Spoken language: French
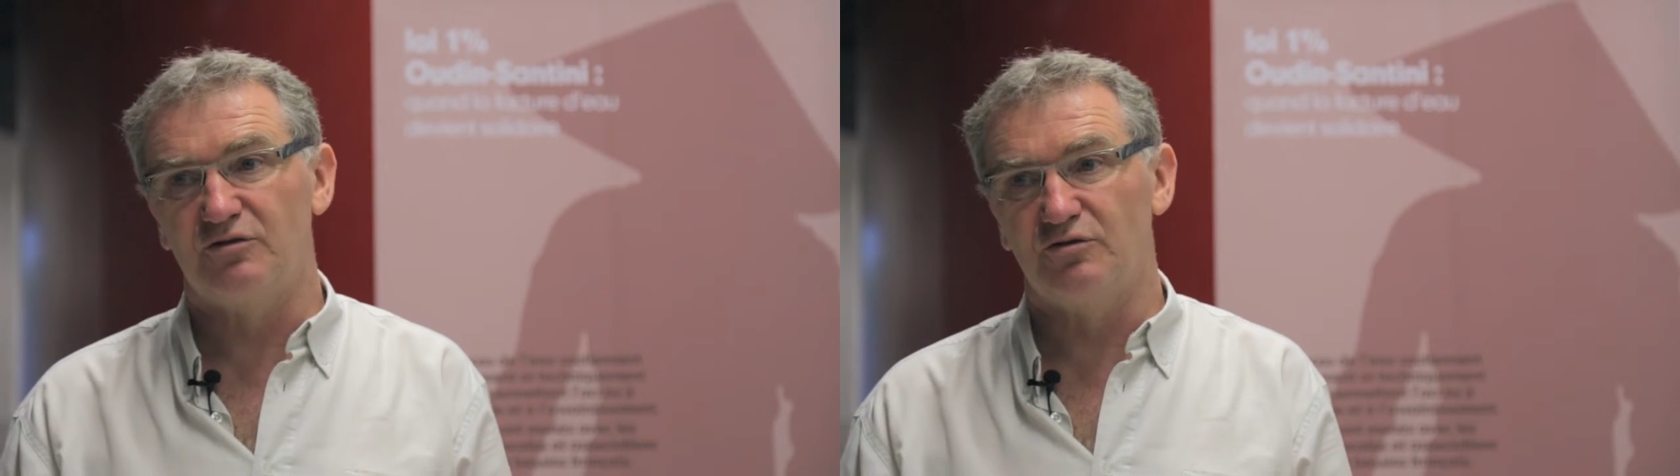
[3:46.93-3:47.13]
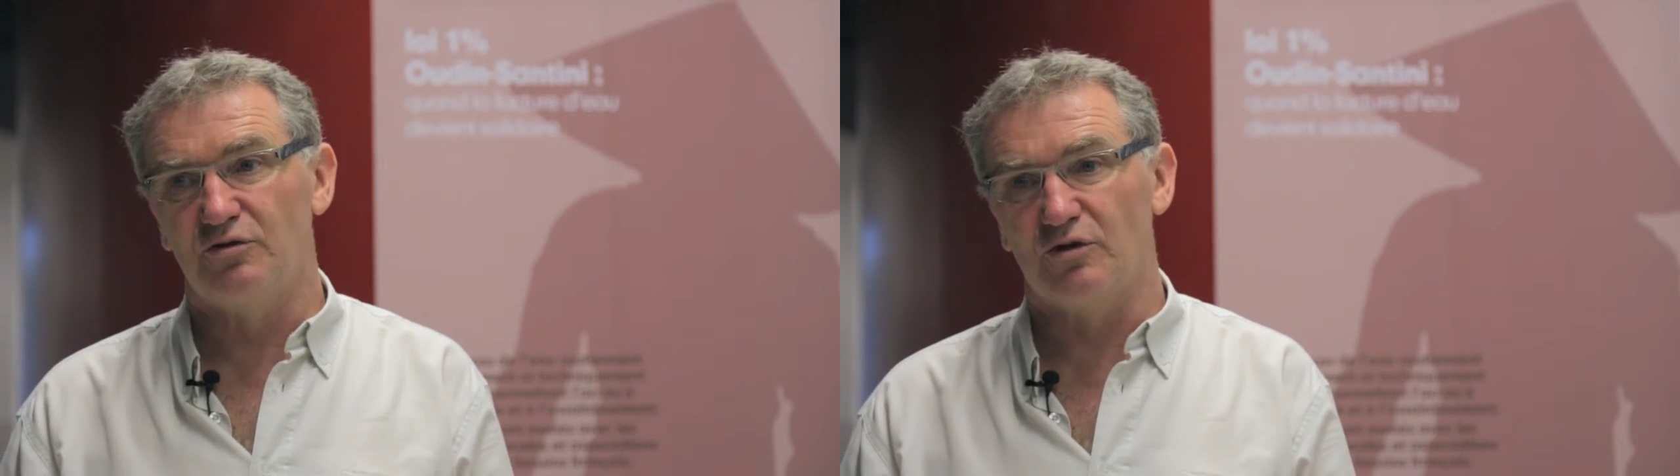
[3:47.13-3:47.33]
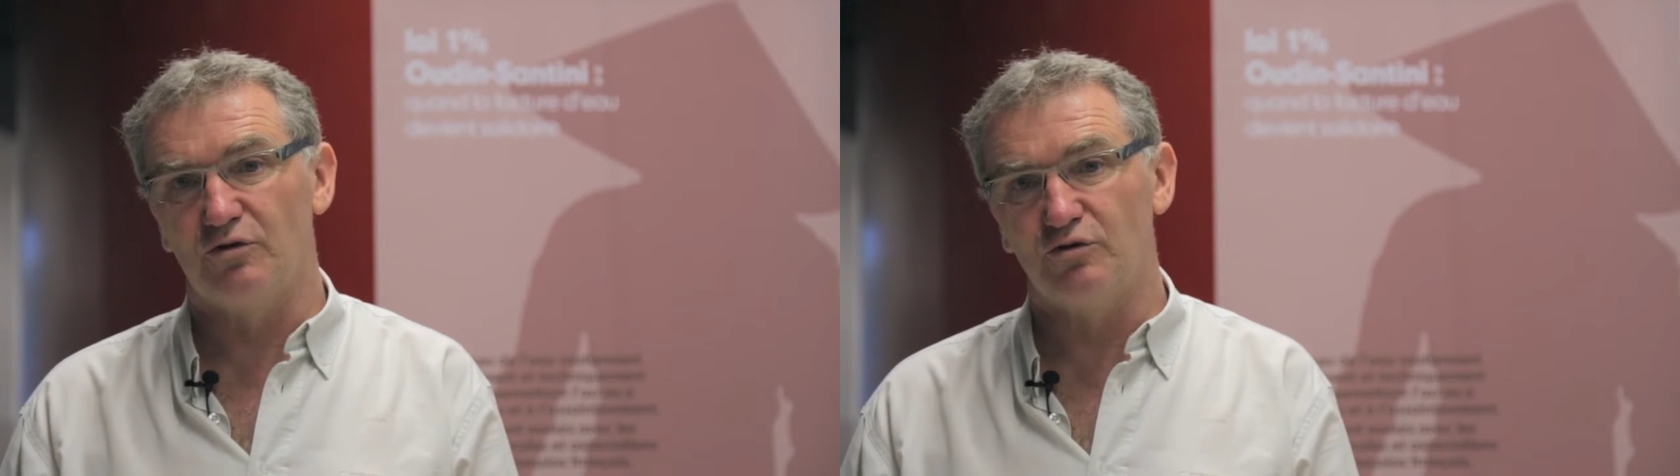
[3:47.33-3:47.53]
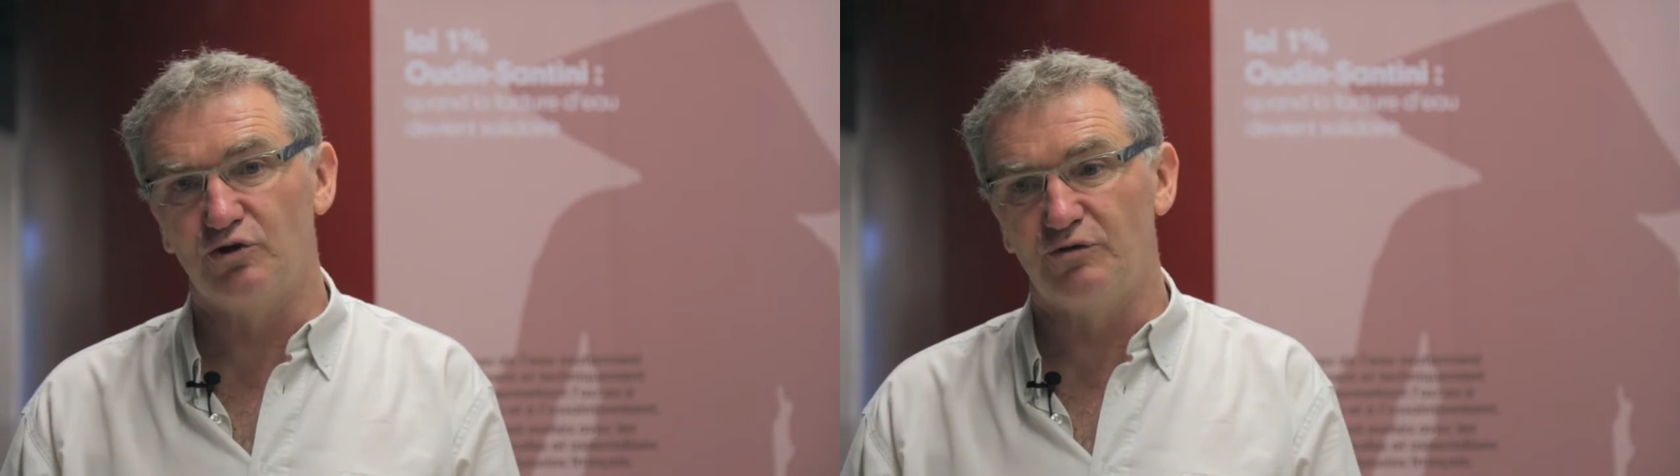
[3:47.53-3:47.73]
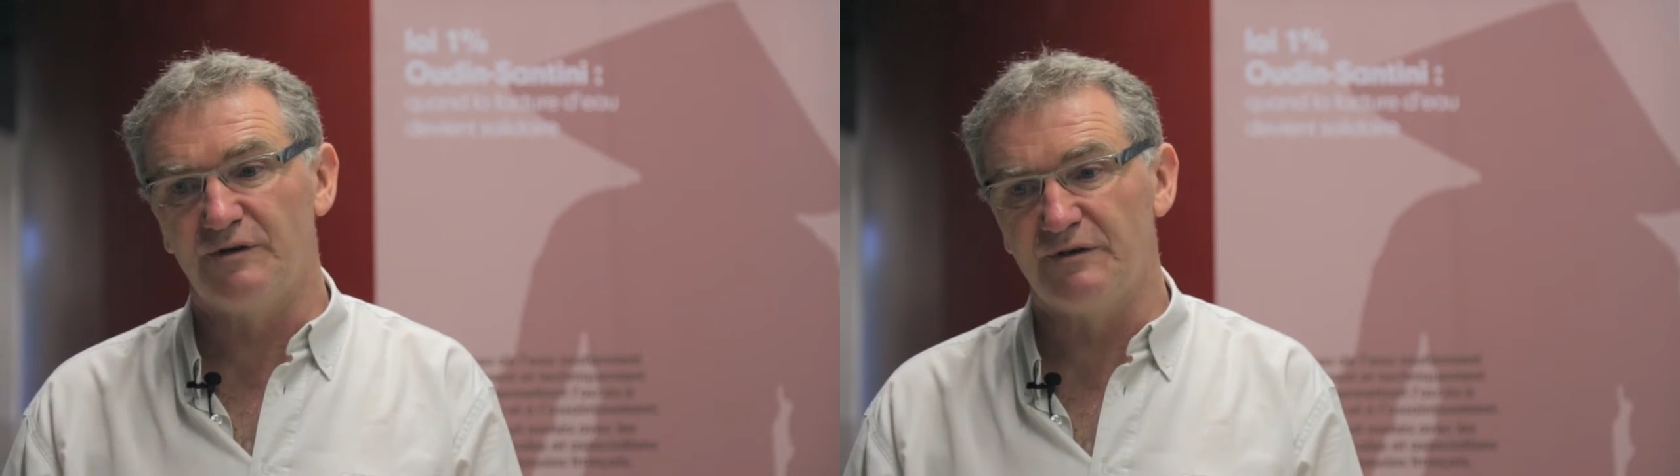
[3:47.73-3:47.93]
sur le
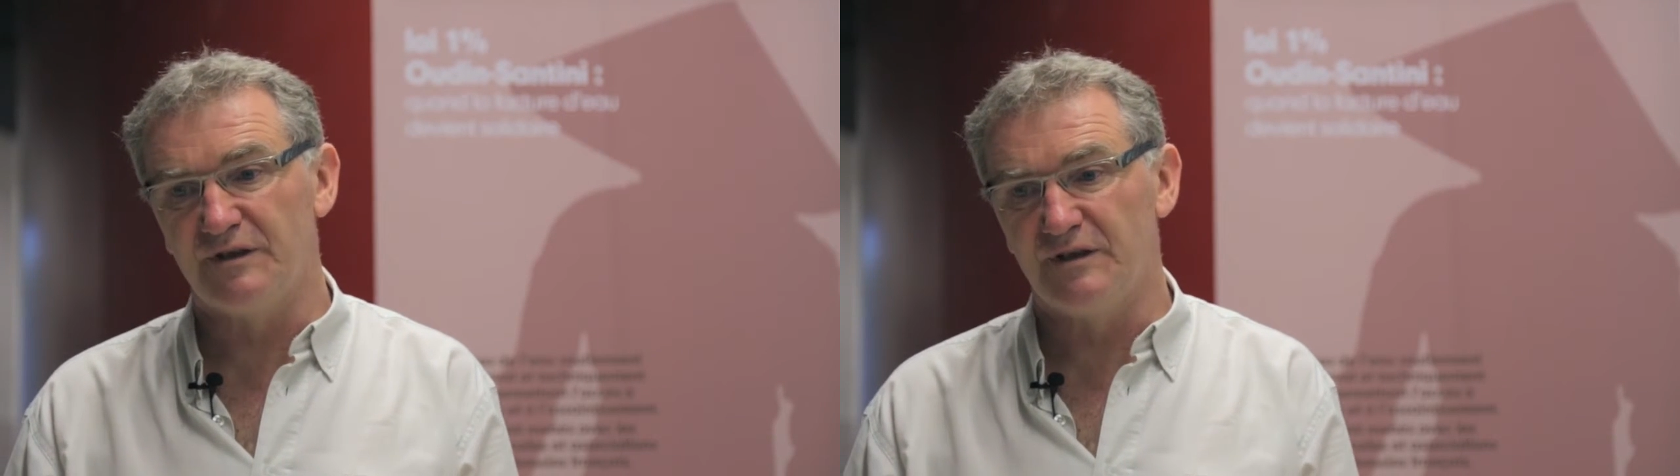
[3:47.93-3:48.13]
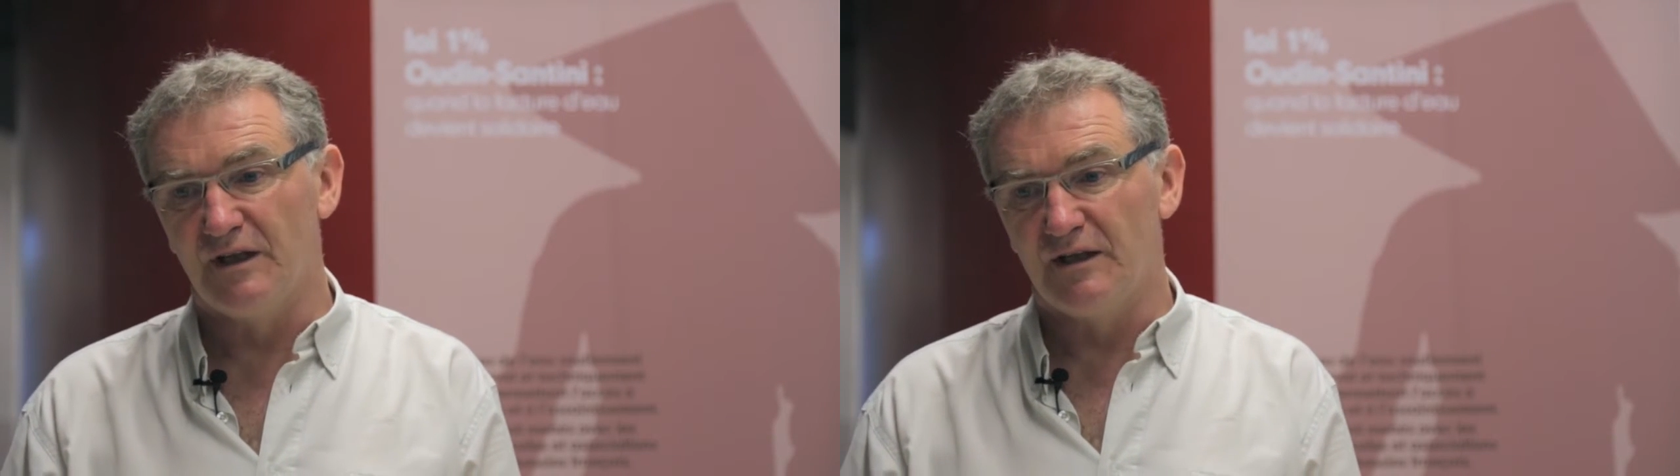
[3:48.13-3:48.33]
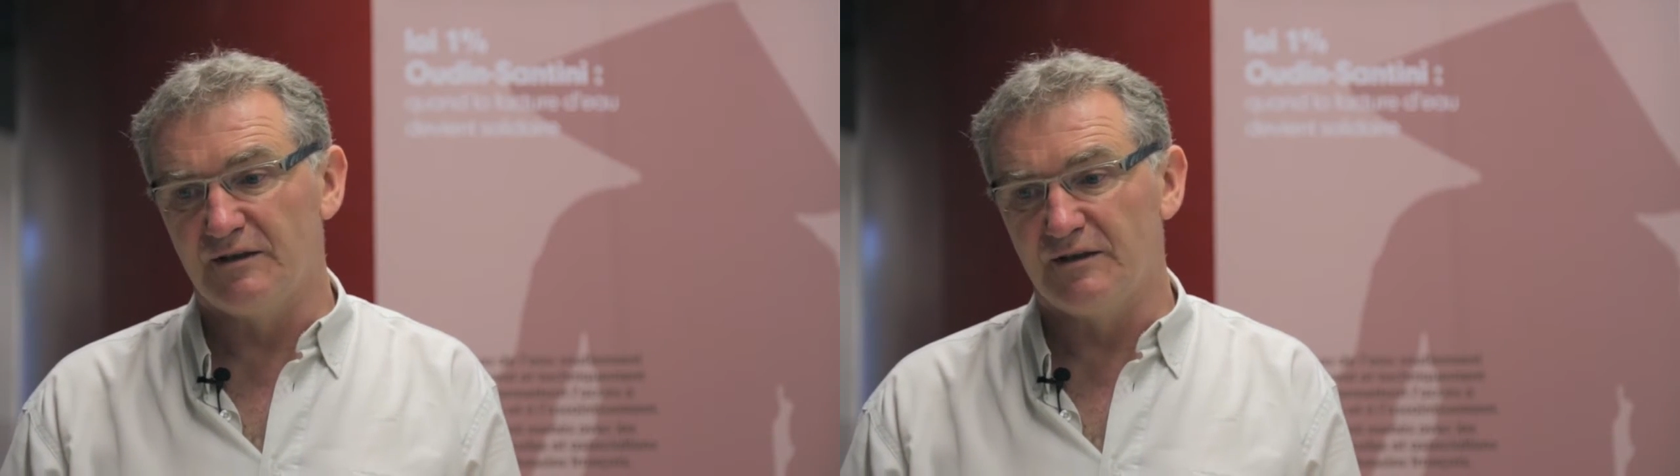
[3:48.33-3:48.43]
suivi